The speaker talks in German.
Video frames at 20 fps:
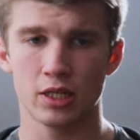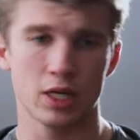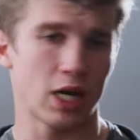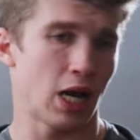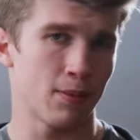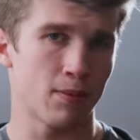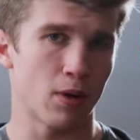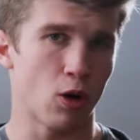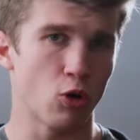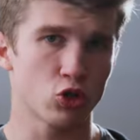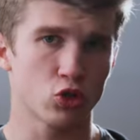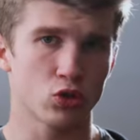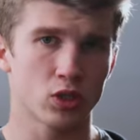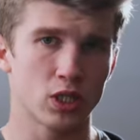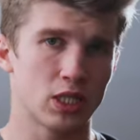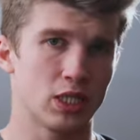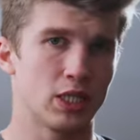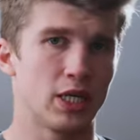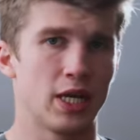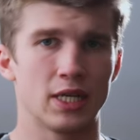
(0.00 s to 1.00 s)
Vergleiche haben auch schon
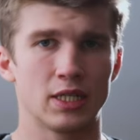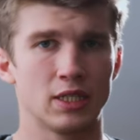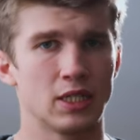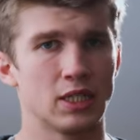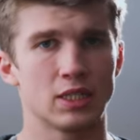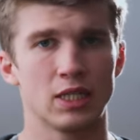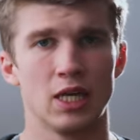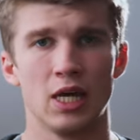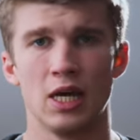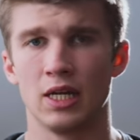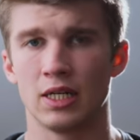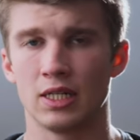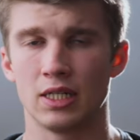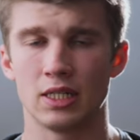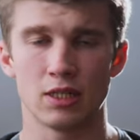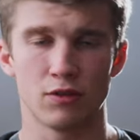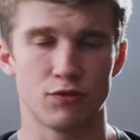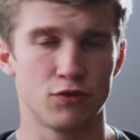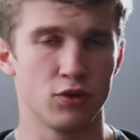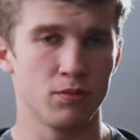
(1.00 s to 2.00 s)
gezeigt, dass
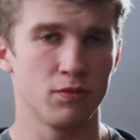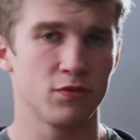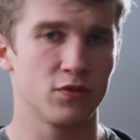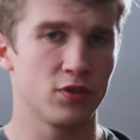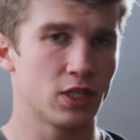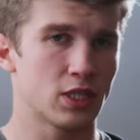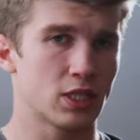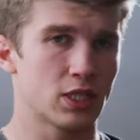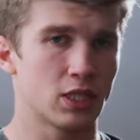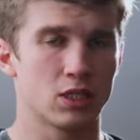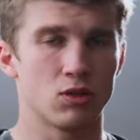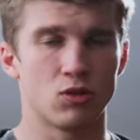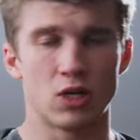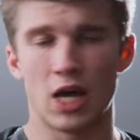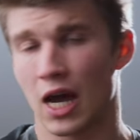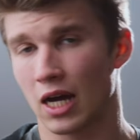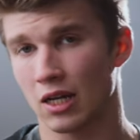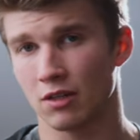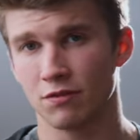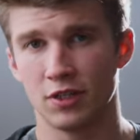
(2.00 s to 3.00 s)
diese 45
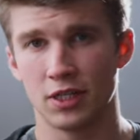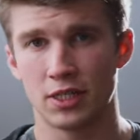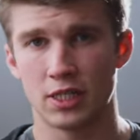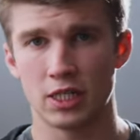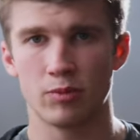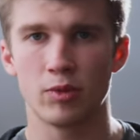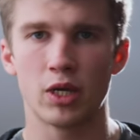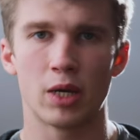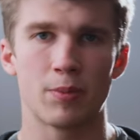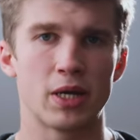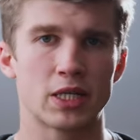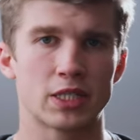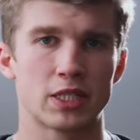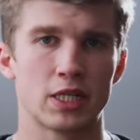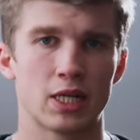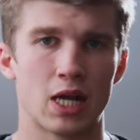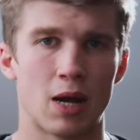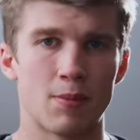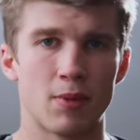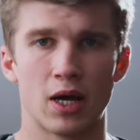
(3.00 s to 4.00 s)
oder 48
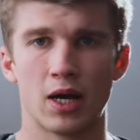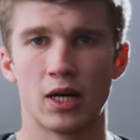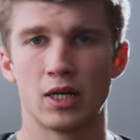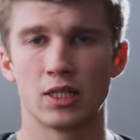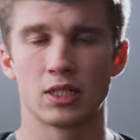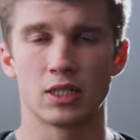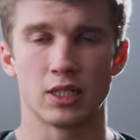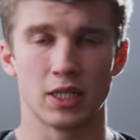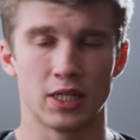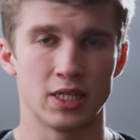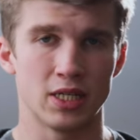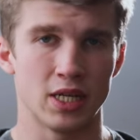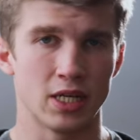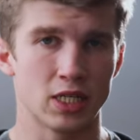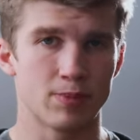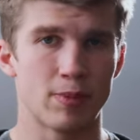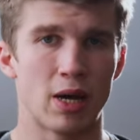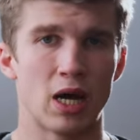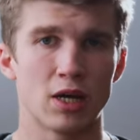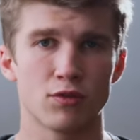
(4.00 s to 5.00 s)
Megapixel Kameras in
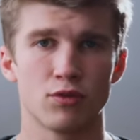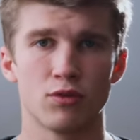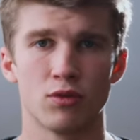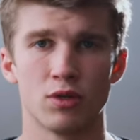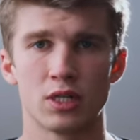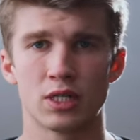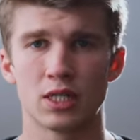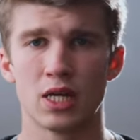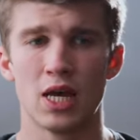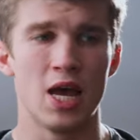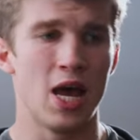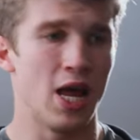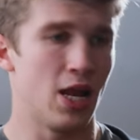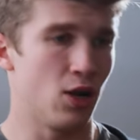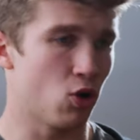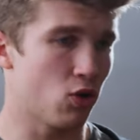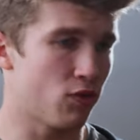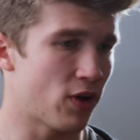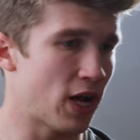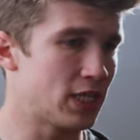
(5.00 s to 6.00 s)
Smartphones
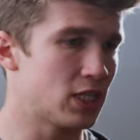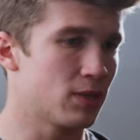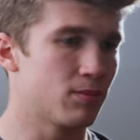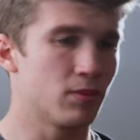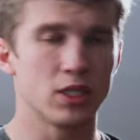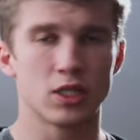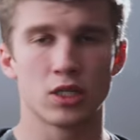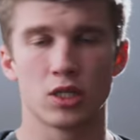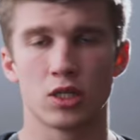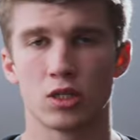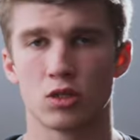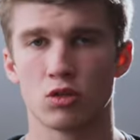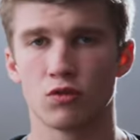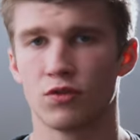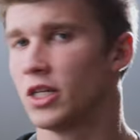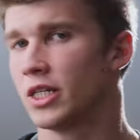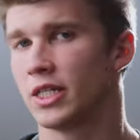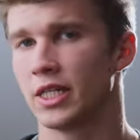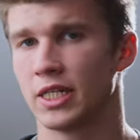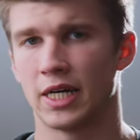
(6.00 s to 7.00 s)
noch weitem nicht so
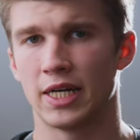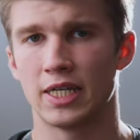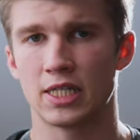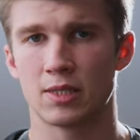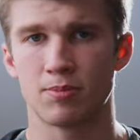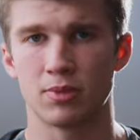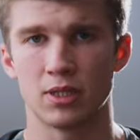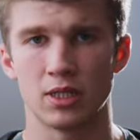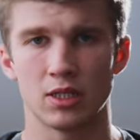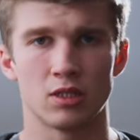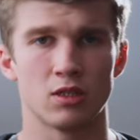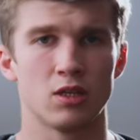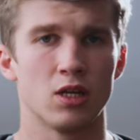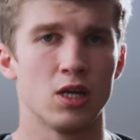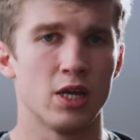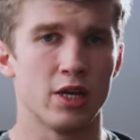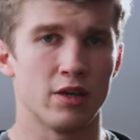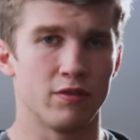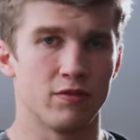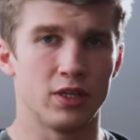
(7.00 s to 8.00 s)
viele Details bieten
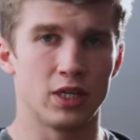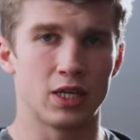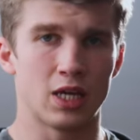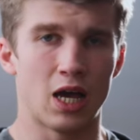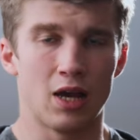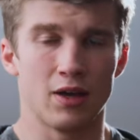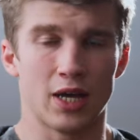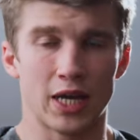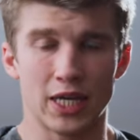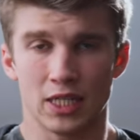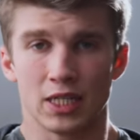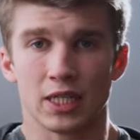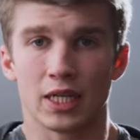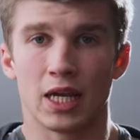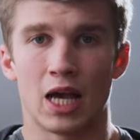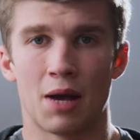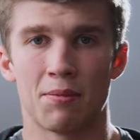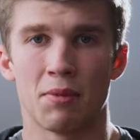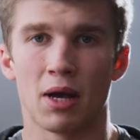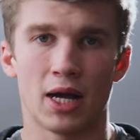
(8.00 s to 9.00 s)
wie ka
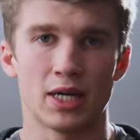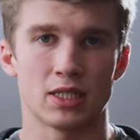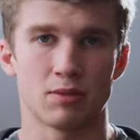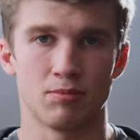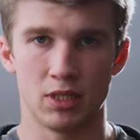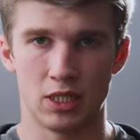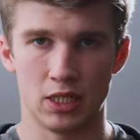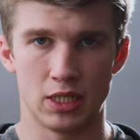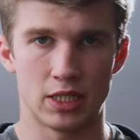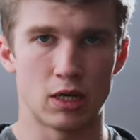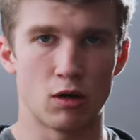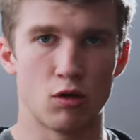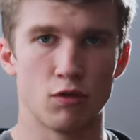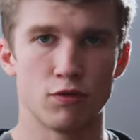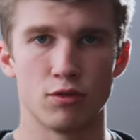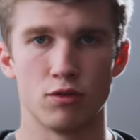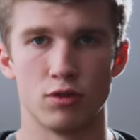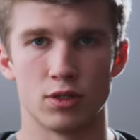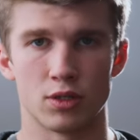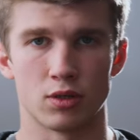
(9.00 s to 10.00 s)
richtige Kameras mit dieser
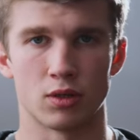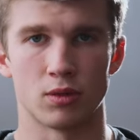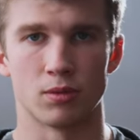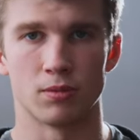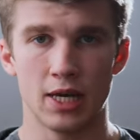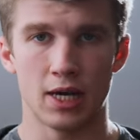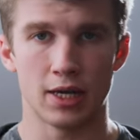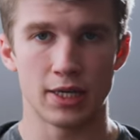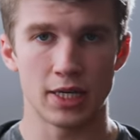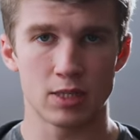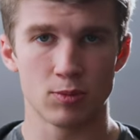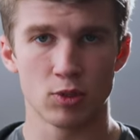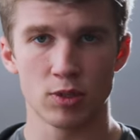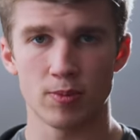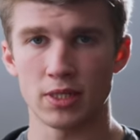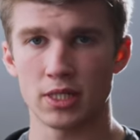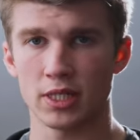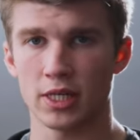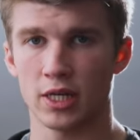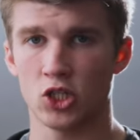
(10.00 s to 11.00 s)
Auflösung. Ja, jetzt muss
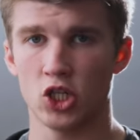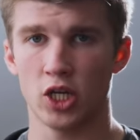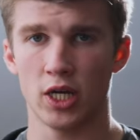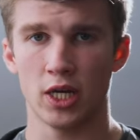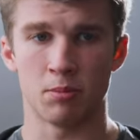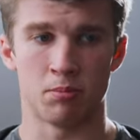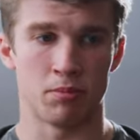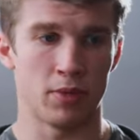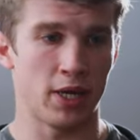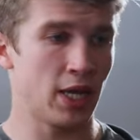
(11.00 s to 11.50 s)
man sich entscheiden.